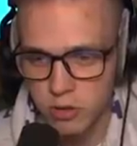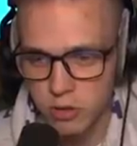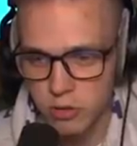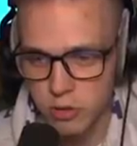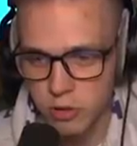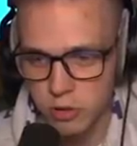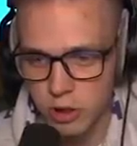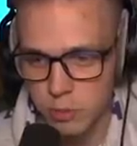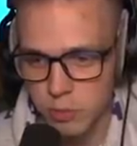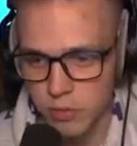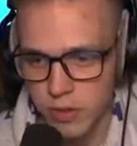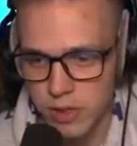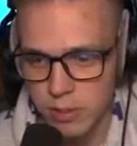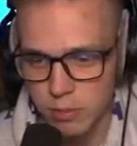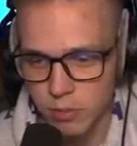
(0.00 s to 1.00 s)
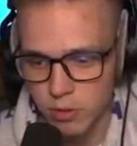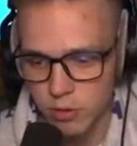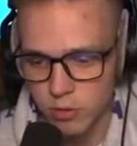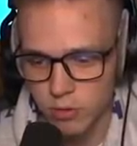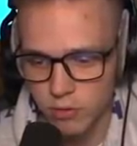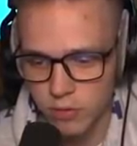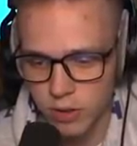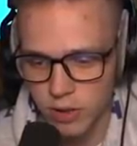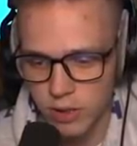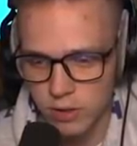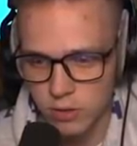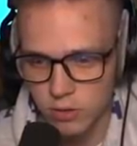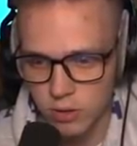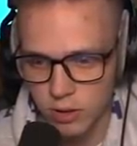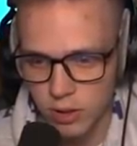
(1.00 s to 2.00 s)
czegoś tego typu, więc ja po prostu wyjdę
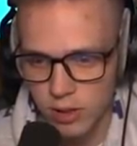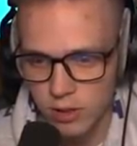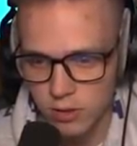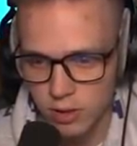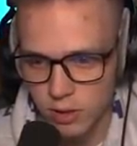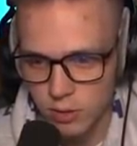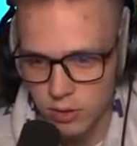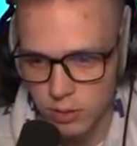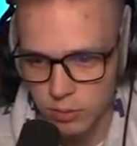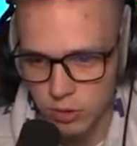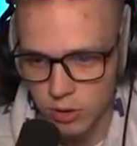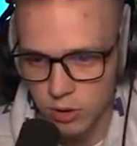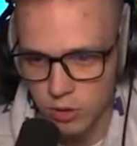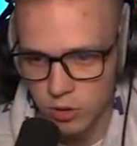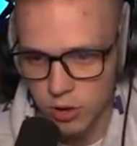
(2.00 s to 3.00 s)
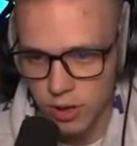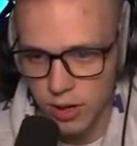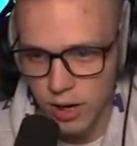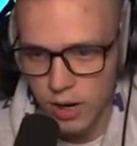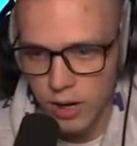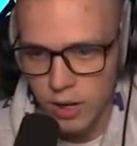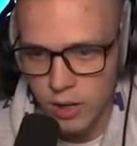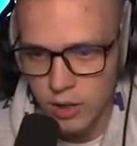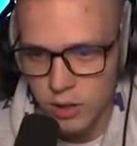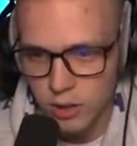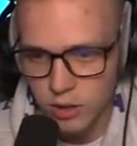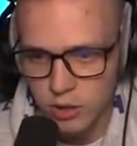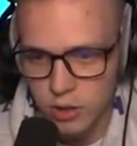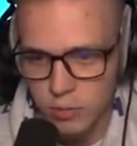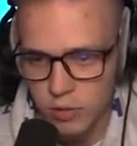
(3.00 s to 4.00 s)
stąd i lecę od razu tam do tego Shreka.
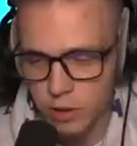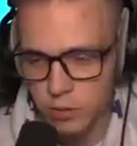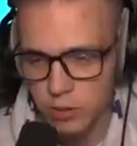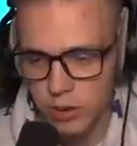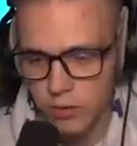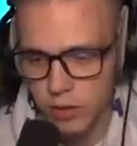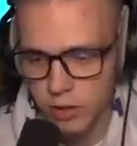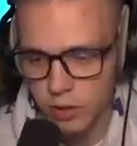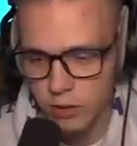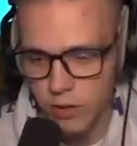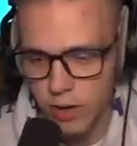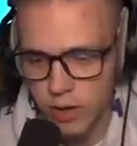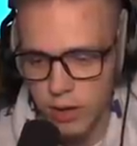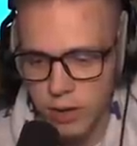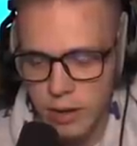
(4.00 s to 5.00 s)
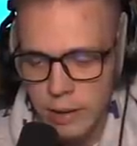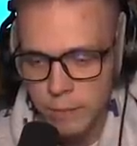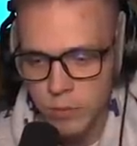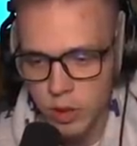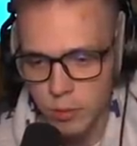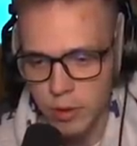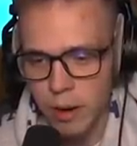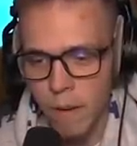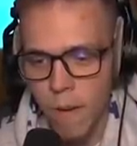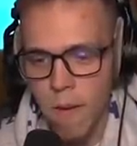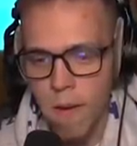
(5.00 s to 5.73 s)
E, szybkie tutaj wiadrowale. Dobra.